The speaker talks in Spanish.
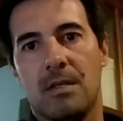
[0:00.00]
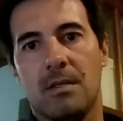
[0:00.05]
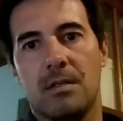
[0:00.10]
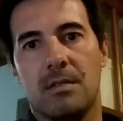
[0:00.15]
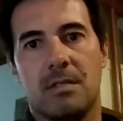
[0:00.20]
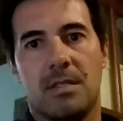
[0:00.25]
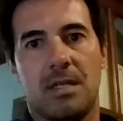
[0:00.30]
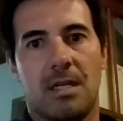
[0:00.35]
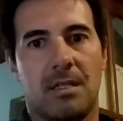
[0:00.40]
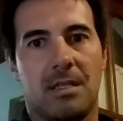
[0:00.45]

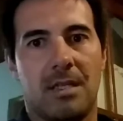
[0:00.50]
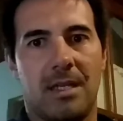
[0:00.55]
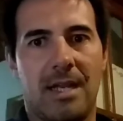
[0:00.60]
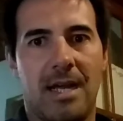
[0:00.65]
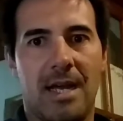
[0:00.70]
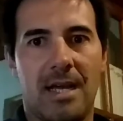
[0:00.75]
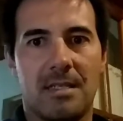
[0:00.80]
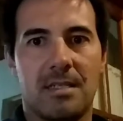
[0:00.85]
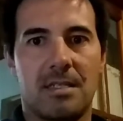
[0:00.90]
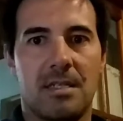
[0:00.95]
ser
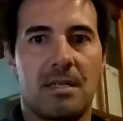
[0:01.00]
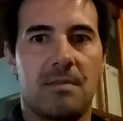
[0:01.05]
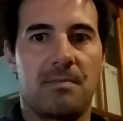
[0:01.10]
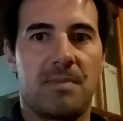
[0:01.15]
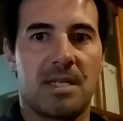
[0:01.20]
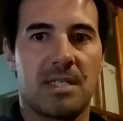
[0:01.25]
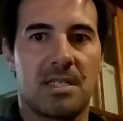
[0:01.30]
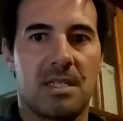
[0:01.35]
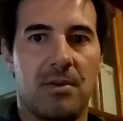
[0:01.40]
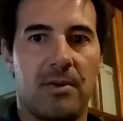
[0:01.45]
tenaz, ser
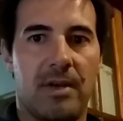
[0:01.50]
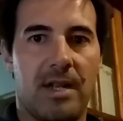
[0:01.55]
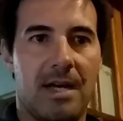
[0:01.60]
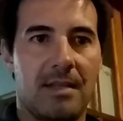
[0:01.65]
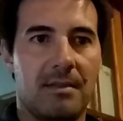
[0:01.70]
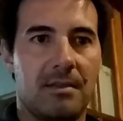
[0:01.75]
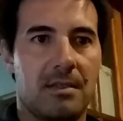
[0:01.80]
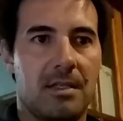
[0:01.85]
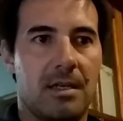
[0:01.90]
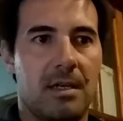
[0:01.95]

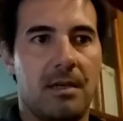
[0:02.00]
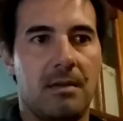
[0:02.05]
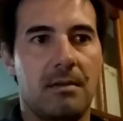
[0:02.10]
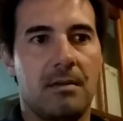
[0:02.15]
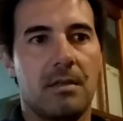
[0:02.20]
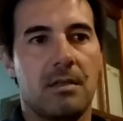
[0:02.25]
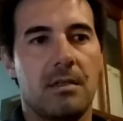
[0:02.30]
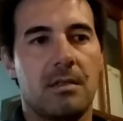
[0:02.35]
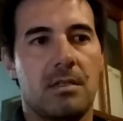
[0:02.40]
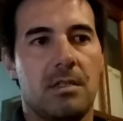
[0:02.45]
perseverante,
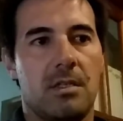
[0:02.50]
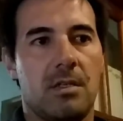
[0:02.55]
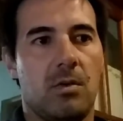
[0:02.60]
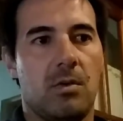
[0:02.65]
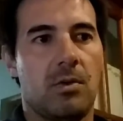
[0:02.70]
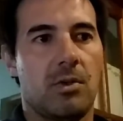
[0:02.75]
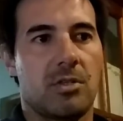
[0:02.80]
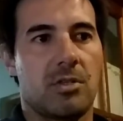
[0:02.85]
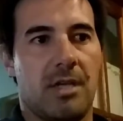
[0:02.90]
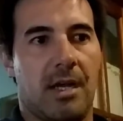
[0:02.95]
si
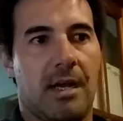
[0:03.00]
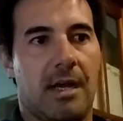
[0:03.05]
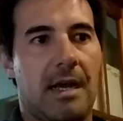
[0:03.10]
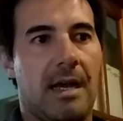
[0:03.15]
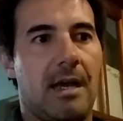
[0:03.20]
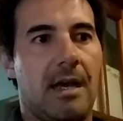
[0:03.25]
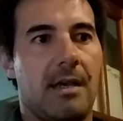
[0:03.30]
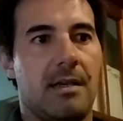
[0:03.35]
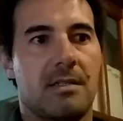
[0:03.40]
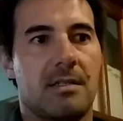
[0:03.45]
uno se
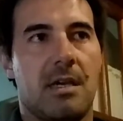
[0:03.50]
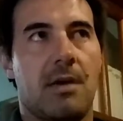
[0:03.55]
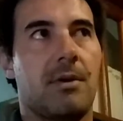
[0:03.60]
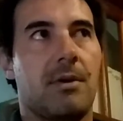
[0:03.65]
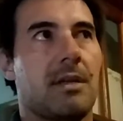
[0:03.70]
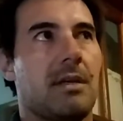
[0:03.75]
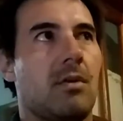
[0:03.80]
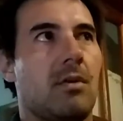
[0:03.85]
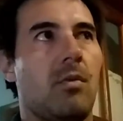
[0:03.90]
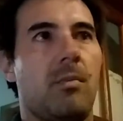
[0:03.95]
cae, saber
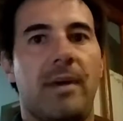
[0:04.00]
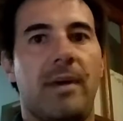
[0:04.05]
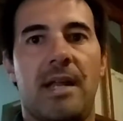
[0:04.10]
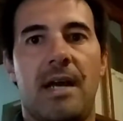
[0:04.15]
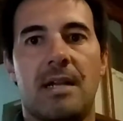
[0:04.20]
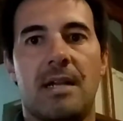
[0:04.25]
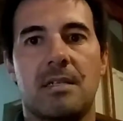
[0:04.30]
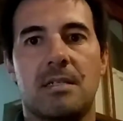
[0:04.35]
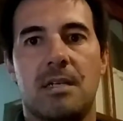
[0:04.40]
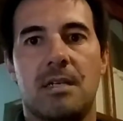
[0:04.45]

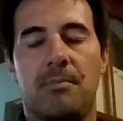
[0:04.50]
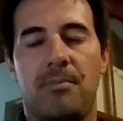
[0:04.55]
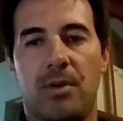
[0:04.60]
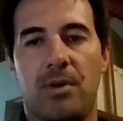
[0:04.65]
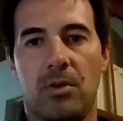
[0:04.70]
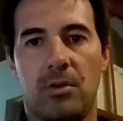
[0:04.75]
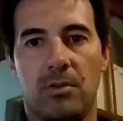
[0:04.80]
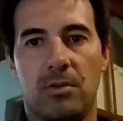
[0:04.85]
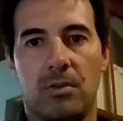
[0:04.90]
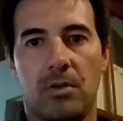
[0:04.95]
recuperarse
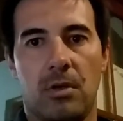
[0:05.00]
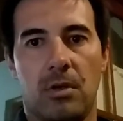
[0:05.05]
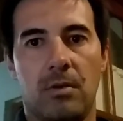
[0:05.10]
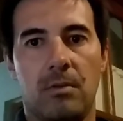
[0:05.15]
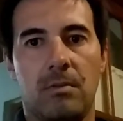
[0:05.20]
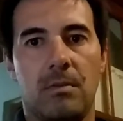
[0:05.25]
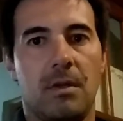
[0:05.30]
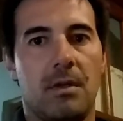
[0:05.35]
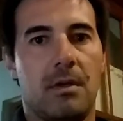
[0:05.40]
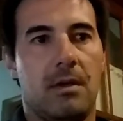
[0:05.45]
pronto,
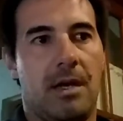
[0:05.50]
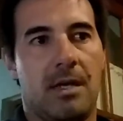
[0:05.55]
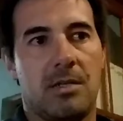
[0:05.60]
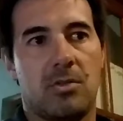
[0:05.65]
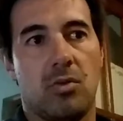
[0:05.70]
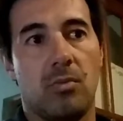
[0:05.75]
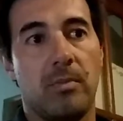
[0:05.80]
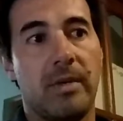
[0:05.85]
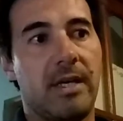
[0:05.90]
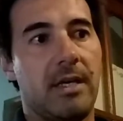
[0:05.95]

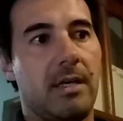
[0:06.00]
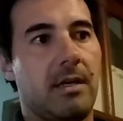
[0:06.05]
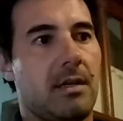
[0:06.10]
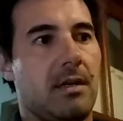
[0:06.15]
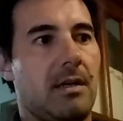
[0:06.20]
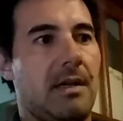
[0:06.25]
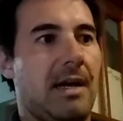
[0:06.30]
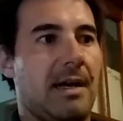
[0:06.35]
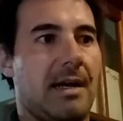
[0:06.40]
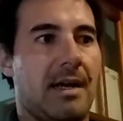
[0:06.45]
asumir
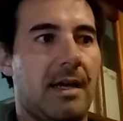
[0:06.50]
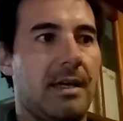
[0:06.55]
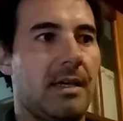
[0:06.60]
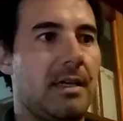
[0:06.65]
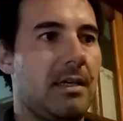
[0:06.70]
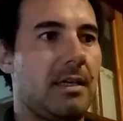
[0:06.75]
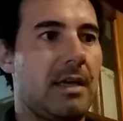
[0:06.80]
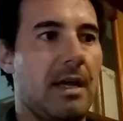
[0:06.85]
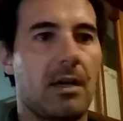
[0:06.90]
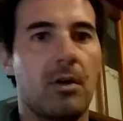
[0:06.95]
la
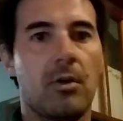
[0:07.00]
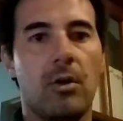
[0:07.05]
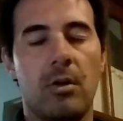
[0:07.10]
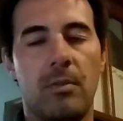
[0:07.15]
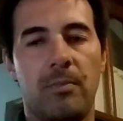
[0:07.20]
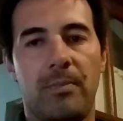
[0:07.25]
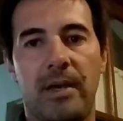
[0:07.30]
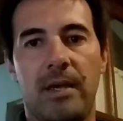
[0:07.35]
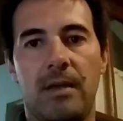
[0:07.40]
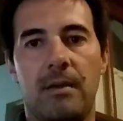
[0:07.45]
caída, y
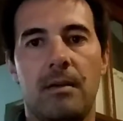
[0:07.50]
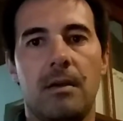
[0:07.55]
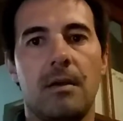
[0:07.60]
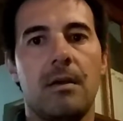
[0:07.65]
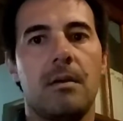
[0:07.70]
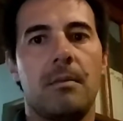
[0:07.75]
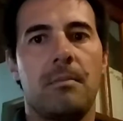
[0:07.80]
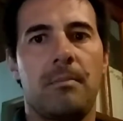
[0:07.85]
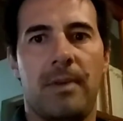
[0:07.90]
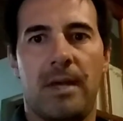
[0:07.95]
golpe,
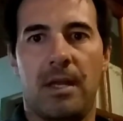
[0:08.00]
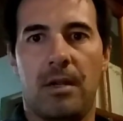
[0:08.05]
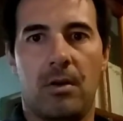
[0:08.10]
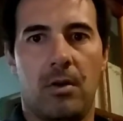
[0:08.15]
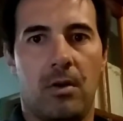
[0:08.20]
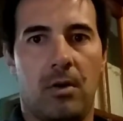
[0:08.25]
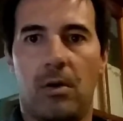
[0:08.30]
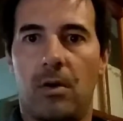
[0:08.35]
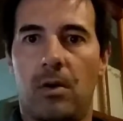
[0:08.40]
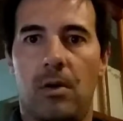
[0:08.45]

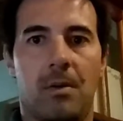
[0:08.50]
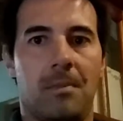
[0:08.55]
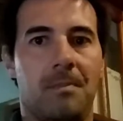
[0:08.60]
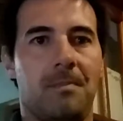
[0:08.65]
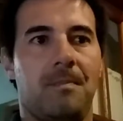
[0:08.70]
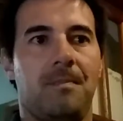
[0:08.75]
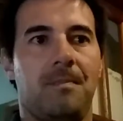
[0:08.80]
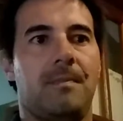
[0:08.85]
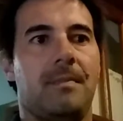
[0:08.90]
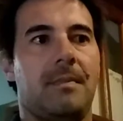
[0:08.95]
pero
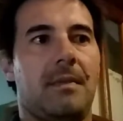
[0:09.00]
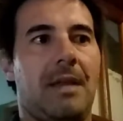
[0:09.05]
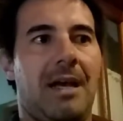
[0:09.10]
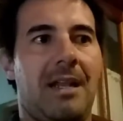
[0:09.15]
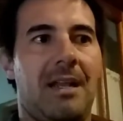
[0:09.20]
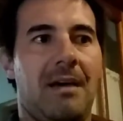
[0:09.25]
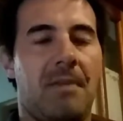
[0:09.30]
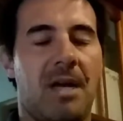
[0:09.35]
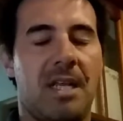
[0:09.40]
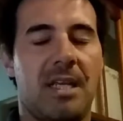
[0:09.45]
a
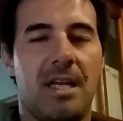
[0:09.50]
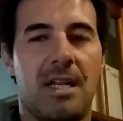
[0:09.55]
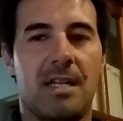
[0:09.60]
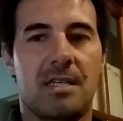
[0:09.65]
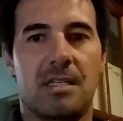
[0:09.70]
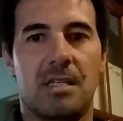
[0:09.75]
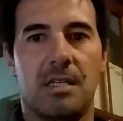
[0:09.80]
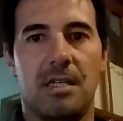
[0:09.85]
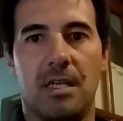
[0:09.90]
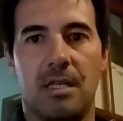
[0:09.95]
la mañana
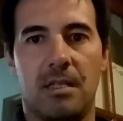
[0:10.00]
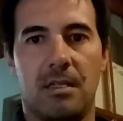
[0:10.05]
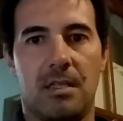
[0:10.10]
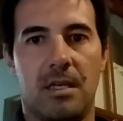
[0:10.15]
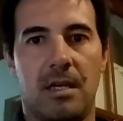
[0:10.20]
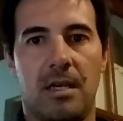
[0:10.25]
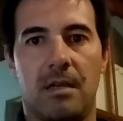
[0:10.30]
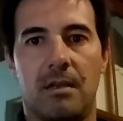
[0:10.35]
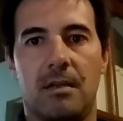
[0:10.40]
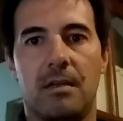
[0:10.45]

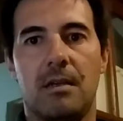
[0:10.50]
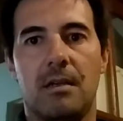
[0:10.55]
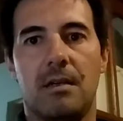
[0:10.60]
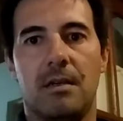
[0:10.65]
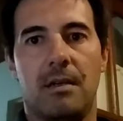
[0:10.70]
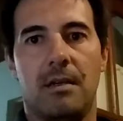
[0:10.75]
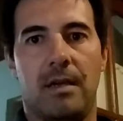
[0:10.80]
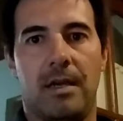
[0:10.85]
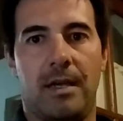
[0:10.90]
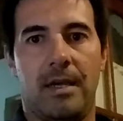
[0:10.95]
siguiente
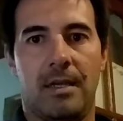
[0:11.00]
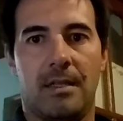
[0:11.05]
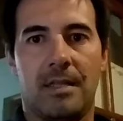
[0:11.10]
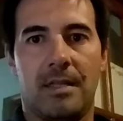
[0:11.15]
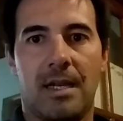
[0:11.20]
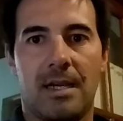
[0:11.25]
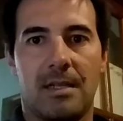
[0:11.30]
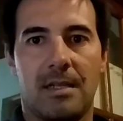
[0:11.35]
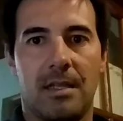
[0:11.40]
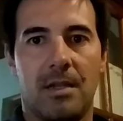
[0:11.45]

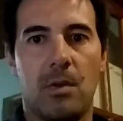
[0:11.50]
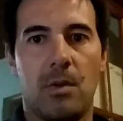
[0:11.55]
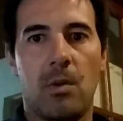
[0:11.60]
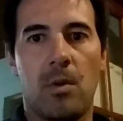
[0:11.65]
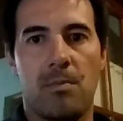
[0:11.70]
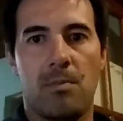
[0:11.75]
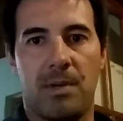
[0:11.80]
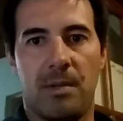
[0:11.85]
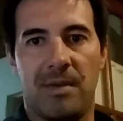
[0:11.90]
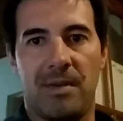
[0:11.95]
estar de nuevo en
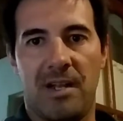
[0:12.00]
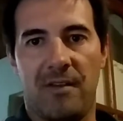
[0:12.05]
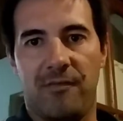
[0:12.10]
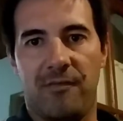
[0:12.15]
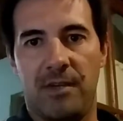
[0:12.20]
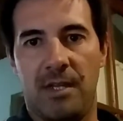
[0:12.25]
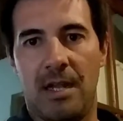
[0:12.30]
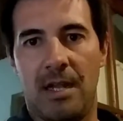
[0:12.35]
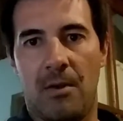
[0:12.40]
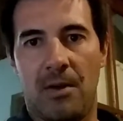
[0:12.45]
primera
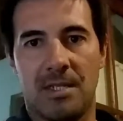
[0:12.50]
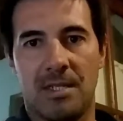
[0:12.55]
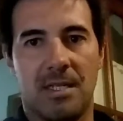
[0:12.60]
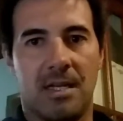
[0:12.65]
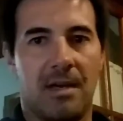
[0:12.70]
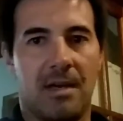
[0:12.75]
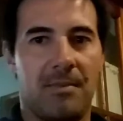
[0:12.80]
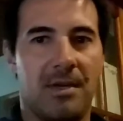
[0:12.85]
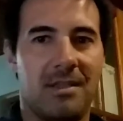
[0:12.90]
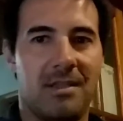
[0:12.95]
fila,
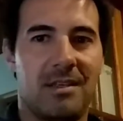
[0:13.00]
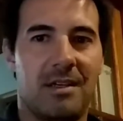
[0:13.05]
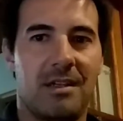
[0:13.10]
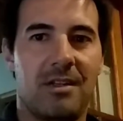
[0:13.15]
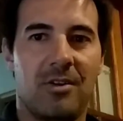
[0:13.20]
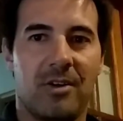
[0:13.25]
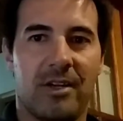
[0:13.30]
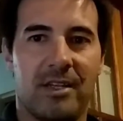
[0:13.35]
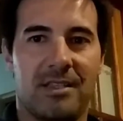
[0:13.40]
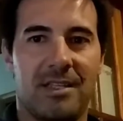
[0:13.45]
básicamente es
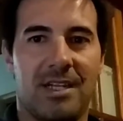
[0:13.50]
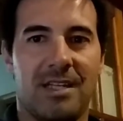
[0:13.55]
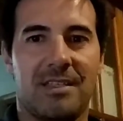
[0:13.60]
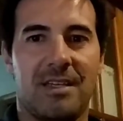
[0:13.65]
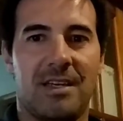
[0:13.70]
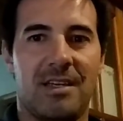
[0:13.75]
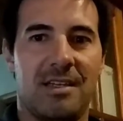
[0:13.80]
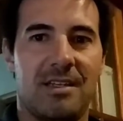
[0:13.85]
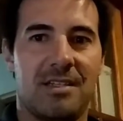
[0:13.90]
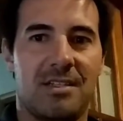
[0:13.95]
lo que trata
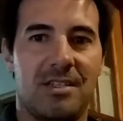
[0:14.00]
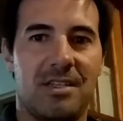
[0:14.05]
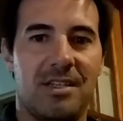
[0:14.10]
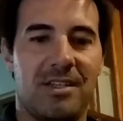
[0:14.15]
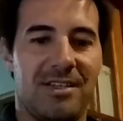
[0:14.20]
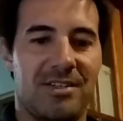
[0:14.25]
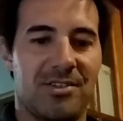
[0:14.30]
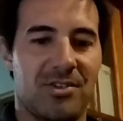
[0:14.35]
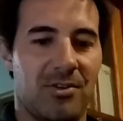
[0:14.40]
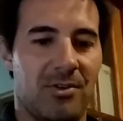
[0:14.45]
de decir y
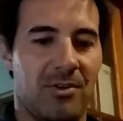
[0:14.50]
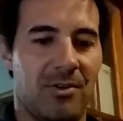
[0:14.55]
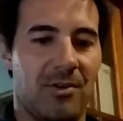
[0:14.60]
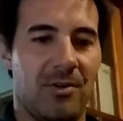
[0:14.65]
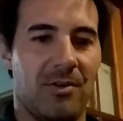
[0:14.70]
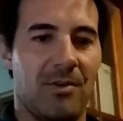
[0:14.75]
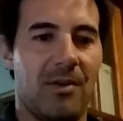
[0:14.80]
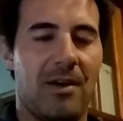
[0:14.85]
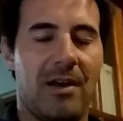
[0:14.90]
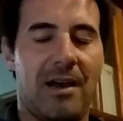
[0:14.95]

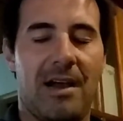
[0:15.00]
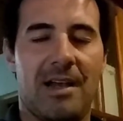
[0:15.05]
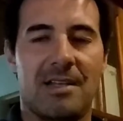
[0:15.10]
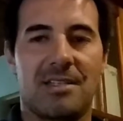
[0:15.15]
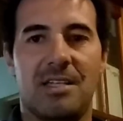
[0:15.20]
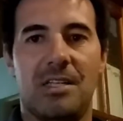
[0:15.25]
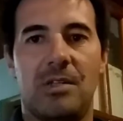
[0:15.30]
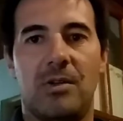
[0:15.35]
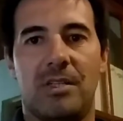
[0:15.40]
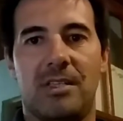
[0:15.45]
yo
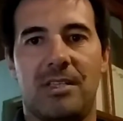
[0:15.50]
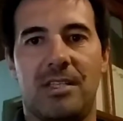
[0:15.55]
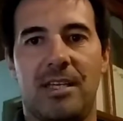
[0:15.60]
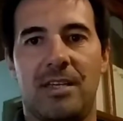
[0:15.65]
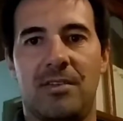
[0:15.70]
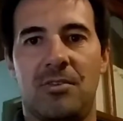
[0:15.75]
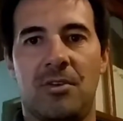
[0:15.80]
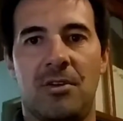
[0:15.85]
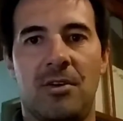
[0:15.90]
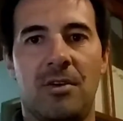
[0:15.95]
así lo
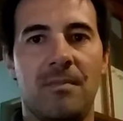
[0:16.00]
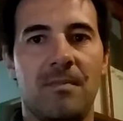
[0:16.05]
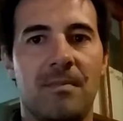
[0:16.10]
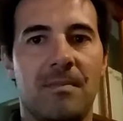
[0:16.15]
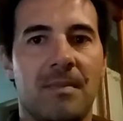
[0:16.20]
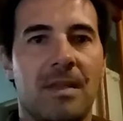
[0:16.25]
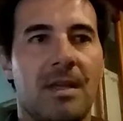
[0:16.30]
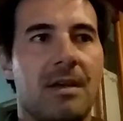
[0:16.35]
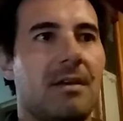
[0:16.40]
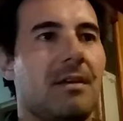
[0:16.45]
entiendo, ¿no?
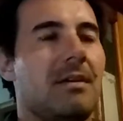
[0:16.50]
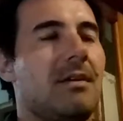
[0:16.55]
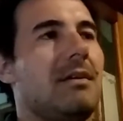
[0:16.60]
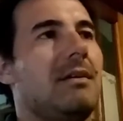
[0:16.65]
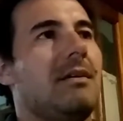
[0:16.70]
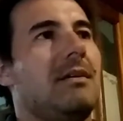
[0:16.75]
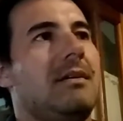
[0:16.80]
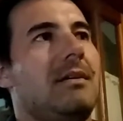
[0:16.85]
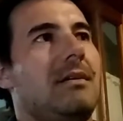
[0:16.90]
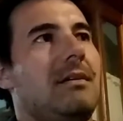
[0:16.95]

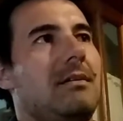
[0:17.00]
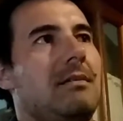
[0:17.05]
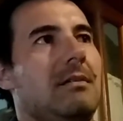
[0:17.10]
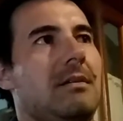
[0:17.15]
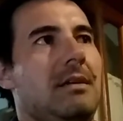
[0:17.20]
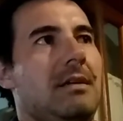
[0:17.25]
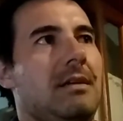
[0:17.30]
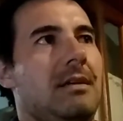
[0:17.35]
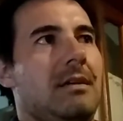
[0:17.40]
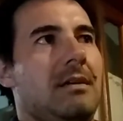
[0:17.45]

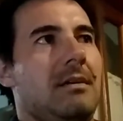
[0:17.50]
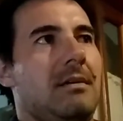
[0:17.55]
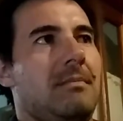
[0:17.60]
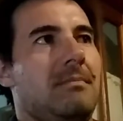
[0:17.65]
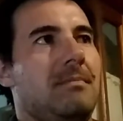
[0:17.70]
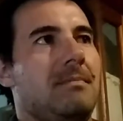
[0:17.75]
Eh,